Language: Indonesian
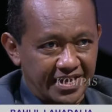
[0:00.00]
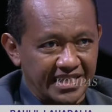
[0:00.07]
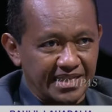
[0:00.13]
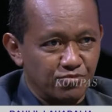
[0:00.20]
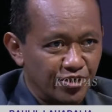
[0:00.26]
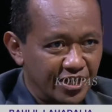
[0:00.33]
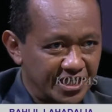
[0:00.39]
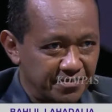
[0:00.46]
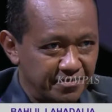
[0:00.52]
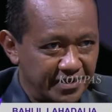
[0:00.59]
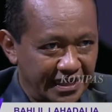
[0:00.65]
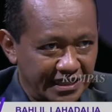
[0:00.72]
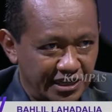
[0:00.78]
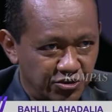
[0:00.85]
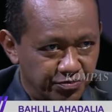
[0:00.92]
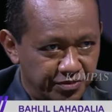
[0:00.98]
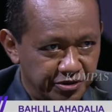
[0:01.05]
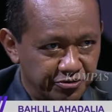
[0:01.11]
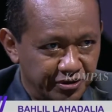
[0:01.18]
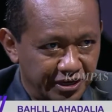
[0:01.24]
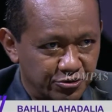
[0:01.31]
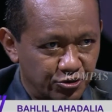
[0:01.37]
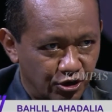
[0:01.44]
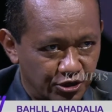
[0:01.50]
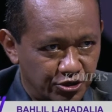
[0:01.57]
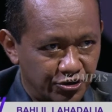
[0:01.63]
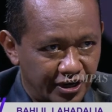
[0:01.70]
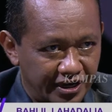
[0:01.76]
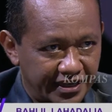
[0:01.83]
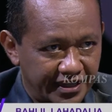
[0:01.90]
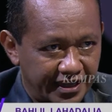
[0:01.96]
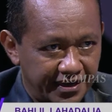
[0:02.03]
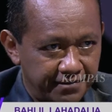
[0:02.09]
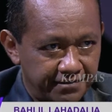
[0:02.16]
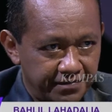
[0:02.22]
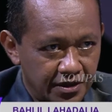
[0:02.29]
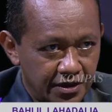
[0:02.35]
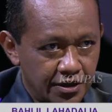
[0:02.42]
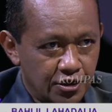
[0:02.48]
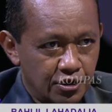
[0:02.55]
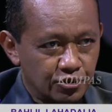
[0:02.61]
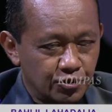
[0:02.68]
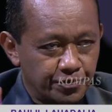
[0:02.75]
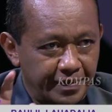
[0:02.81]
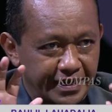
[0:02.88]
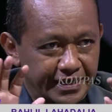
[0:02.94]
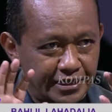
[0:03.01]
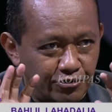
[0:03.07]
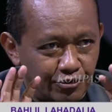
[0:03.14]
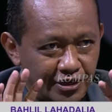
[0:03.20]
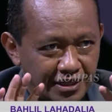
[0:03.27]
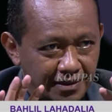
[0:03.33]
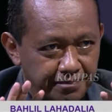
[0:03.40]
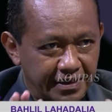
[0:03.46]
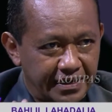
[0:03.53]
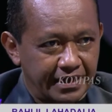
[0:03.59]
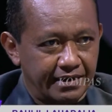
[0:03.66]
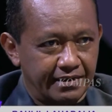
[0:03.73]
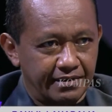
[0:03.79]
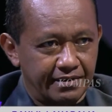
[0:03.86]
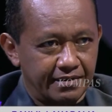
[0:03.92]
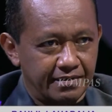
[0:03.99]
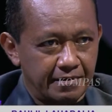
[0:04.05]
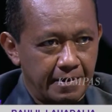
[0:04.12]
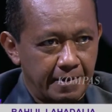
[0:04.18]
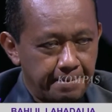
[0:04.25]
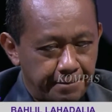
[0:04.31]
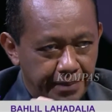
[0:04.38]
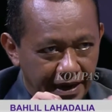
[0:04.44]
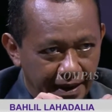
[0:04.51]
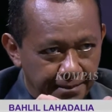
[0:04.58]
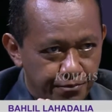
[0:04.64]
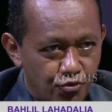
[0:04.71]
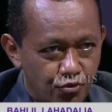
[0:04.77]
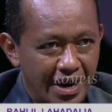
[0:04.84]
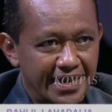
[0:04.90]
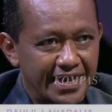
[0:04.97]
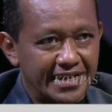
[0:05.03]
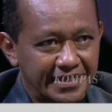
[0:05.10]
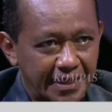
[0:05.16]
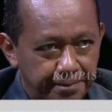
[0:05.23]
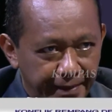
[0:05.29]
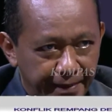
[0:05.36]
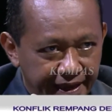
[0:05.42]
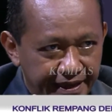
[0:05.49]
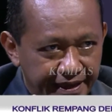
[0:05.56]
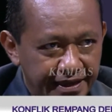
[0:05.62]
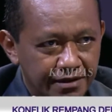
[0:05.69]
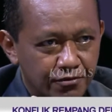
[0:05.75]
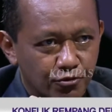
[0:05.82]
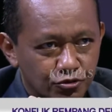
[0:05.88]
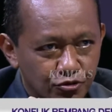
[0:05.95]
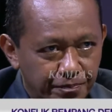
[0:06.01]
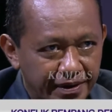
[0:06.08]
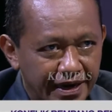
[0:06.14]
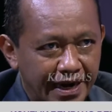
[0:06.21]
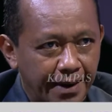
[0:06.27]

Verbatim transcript: Kita mau geser mereka ke Tanjung Benung ini, saudara-saudara kita ini. Supaya di situ kita bikin pelabuhan dan TPI untuk